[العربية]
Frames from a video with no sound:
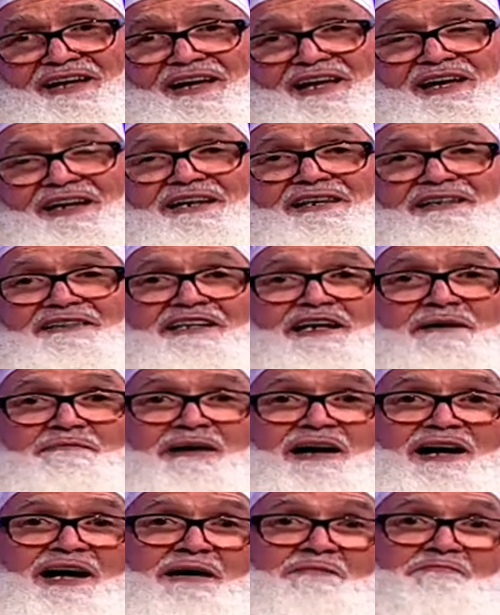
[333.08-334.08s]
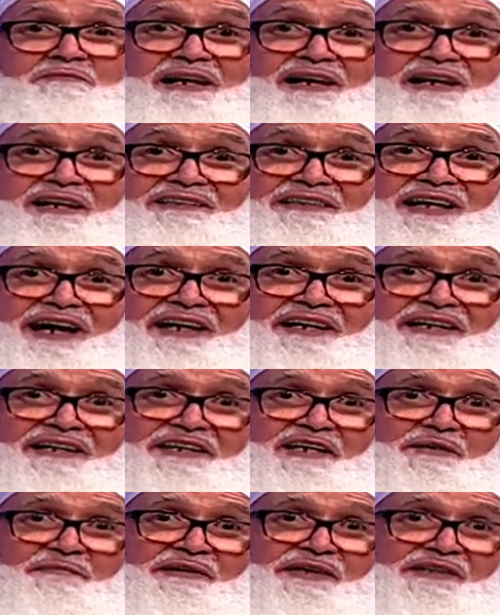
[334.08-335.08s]
عندما مرت على
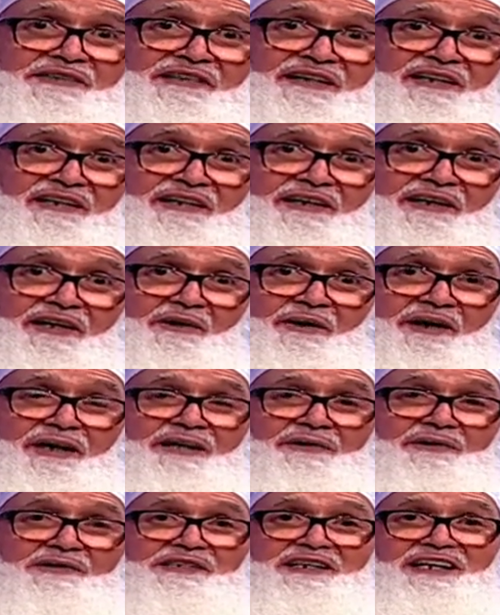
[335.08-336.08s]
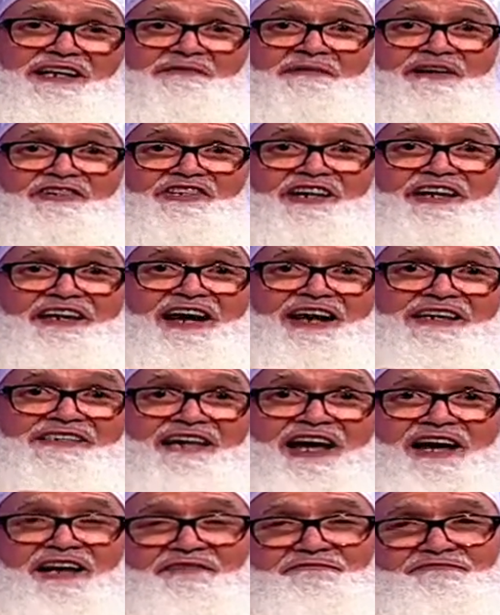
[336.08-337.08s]
النبي صلى الله عليه وسلم جنازة